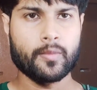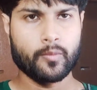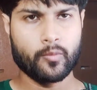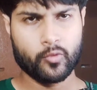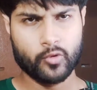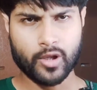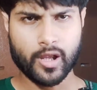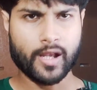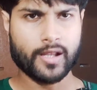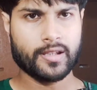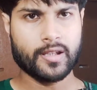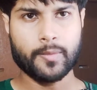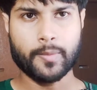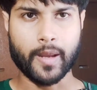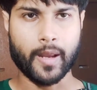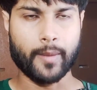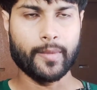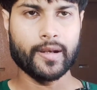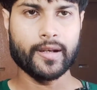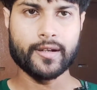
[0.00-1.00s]
বোঝা যাচ্ছে
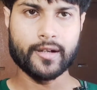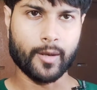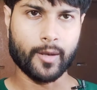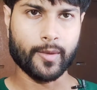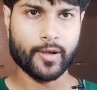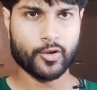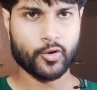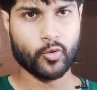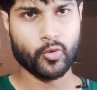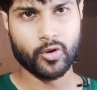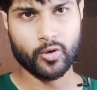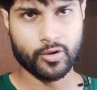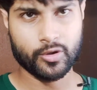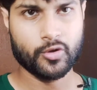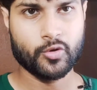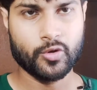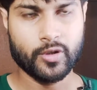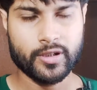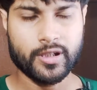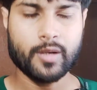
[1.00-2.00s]
ফ্যামিলি ড্রামা স্টোরি হতে
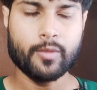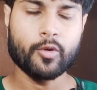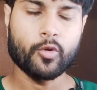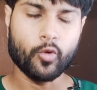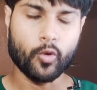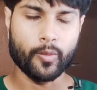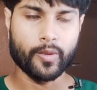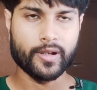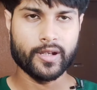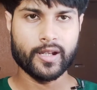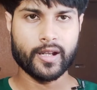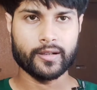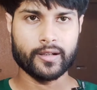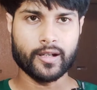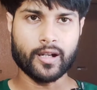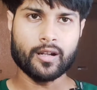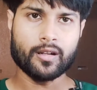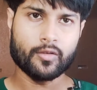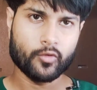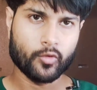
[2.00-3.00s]
চলেছে এবং কমেডি একটা
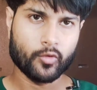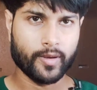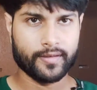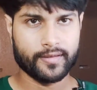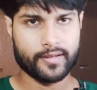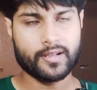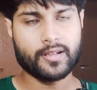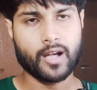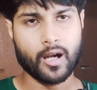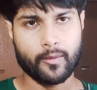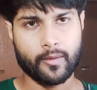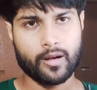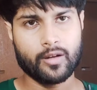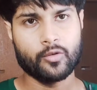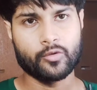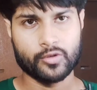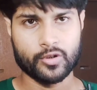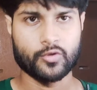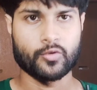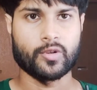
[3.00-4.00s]
রোমান্সিক ড্রামা
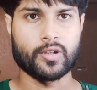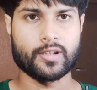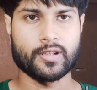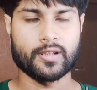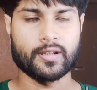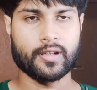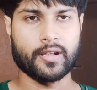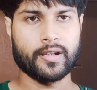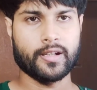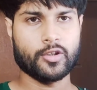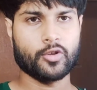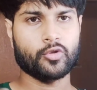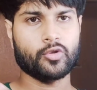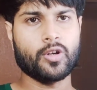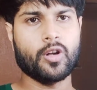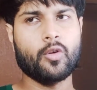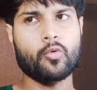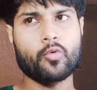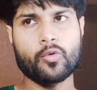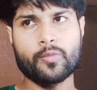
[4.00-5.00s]
হতে চলেছে এটা যতটা
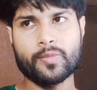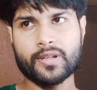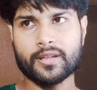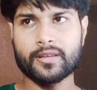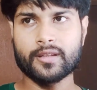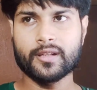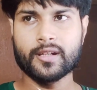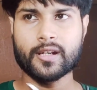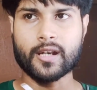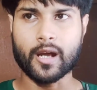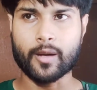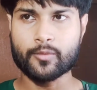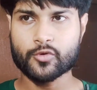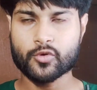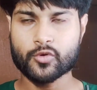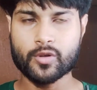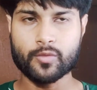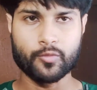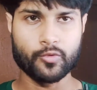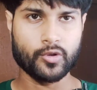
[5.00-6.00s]
ওগো বিদেশিনী নাম
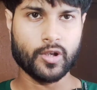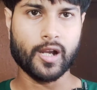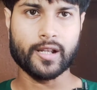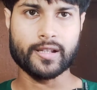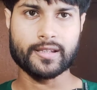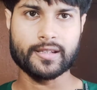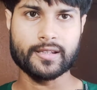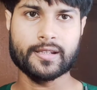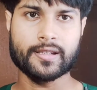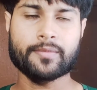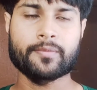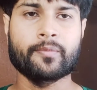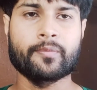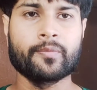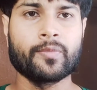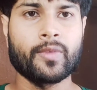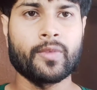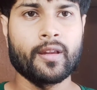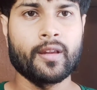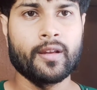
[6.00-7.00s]
শুনে বোঝা যাচ্ছে
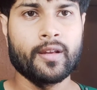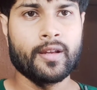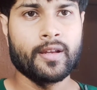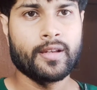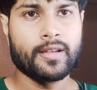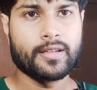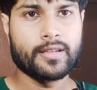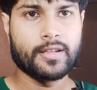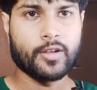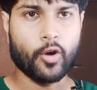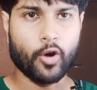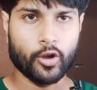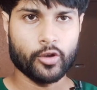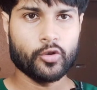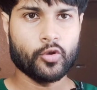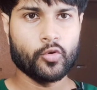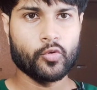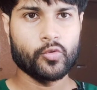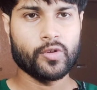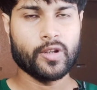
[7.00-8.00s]
যে হয়তো
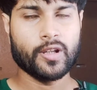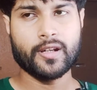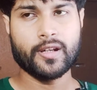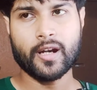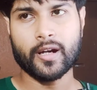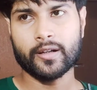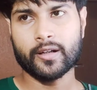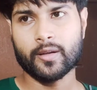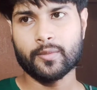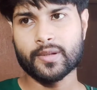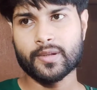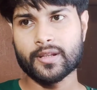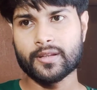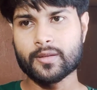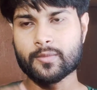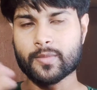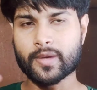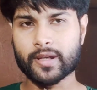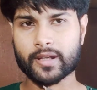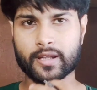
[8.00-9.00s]
অঙ্কুশ হাজারা একটা
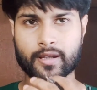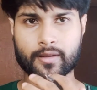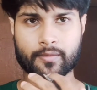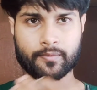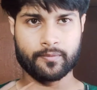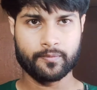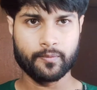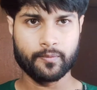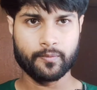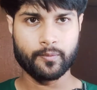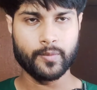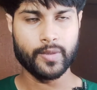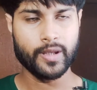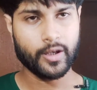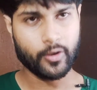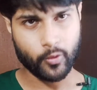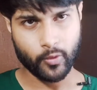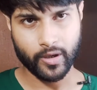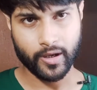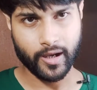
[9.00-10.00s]
বিদেশি মেয়েকে বিয়ে
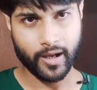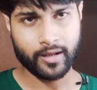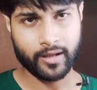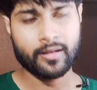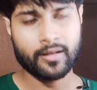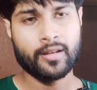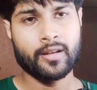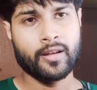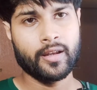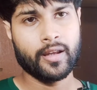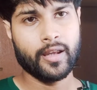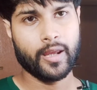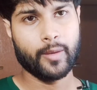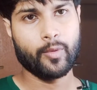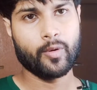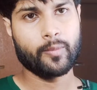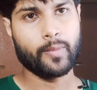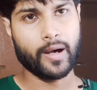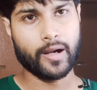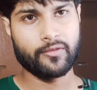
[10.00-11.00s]
করে নেয় এবং
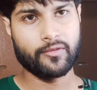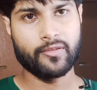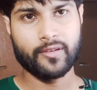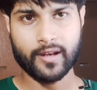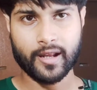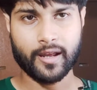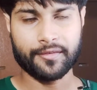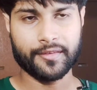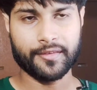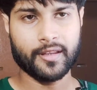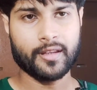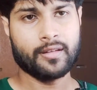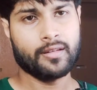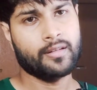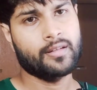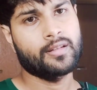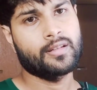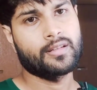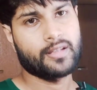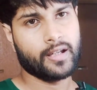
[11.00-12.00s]
বাড়ি ফিরে আসে
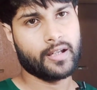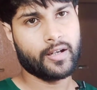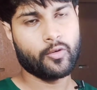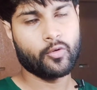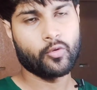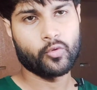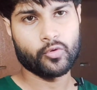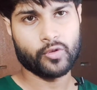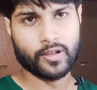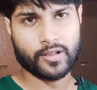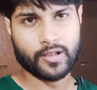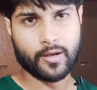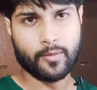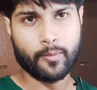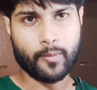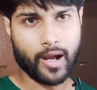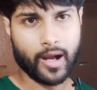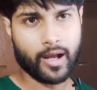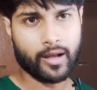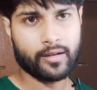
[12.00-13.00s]
যেখানে অঙ্কুশ সাজারের
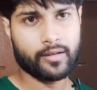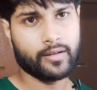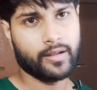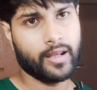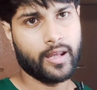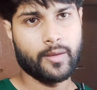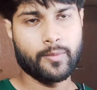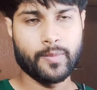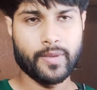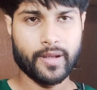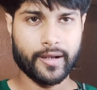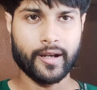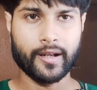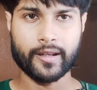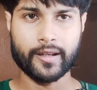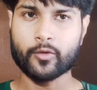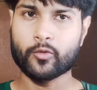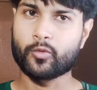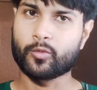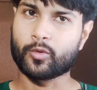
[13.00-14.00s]
মা এই বিয়েটাকে
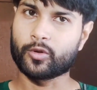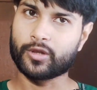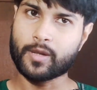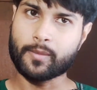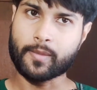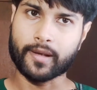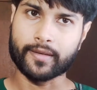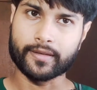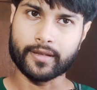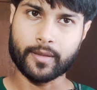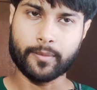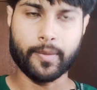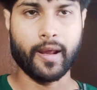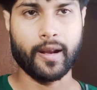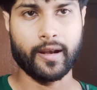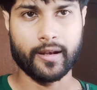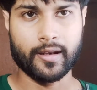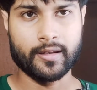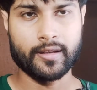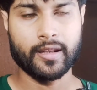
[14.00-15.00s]
কোনো মতেই মানতে
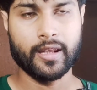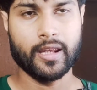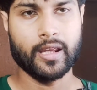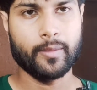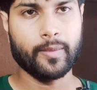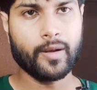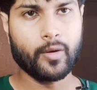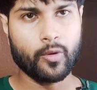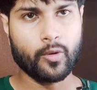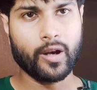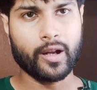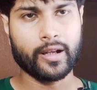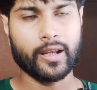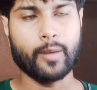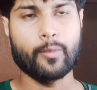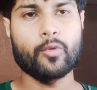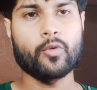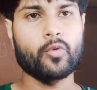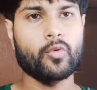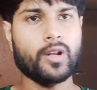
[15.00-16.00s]
পারেনি এবার ওরা
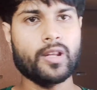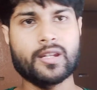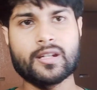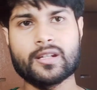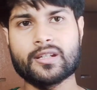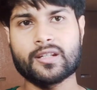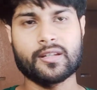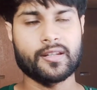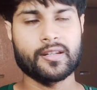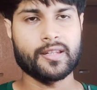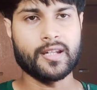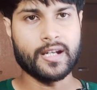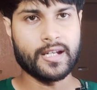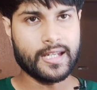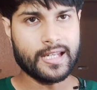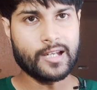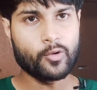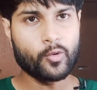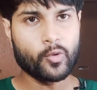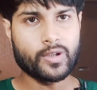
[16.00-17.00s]
কেমন করে জিনিসের সাথে
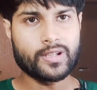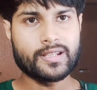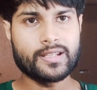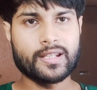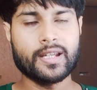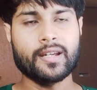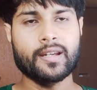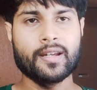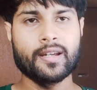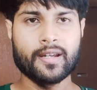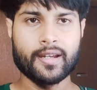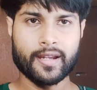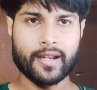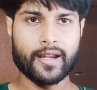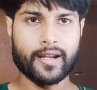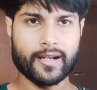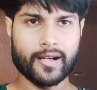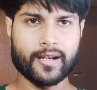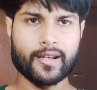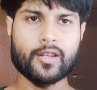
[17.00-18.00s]
ডিল করছে
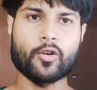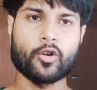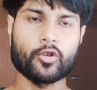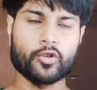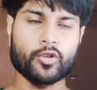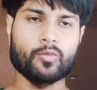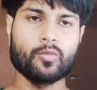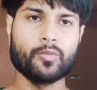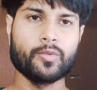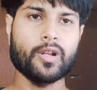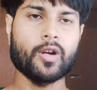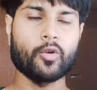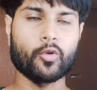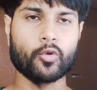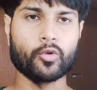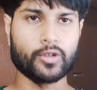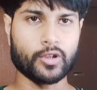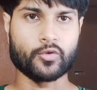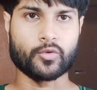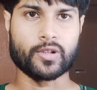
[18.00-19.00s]
এটা নিয়ে হয়তো মুভিটা
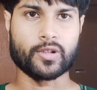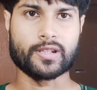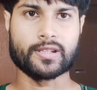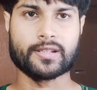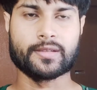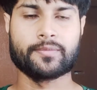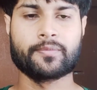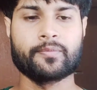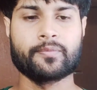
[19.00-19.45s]
হতে চলেছে